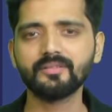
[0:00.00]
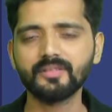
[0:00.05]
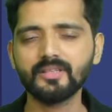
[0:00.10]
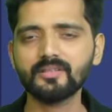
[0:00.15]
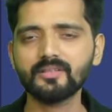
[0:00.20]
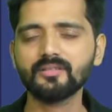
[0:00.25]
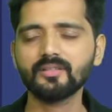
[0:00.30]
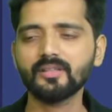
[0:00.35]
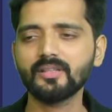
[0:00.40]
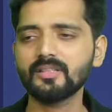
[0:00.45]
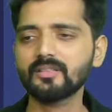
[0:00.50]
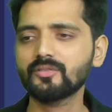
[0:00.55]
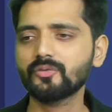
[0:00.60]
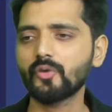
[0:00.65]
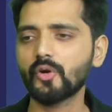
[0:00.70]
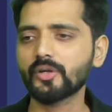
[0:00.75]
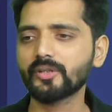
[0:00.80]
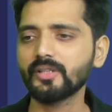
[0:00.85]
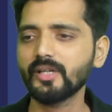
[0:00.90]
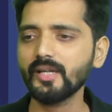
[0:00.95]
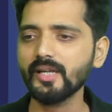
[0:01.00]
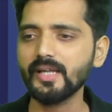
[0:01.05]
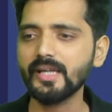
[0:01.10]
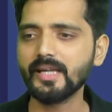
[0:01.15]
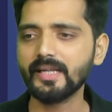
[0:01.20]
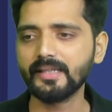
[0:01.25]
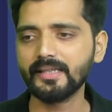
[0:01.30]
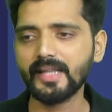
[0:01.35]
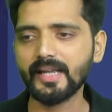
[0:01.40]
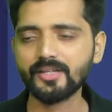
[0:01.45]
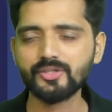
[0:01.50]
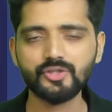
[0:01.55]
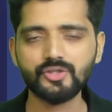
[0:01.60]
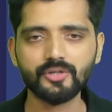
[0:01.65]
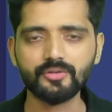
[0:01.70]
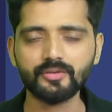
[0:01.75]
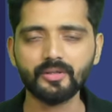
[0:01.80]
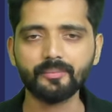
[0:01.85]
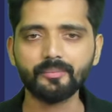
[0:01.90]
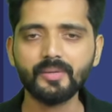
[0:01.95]
दिस इज फॉर द लेक्चर
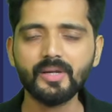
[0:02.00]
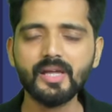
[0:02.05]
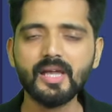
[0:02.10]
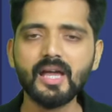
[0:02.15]
लेक्चरशिप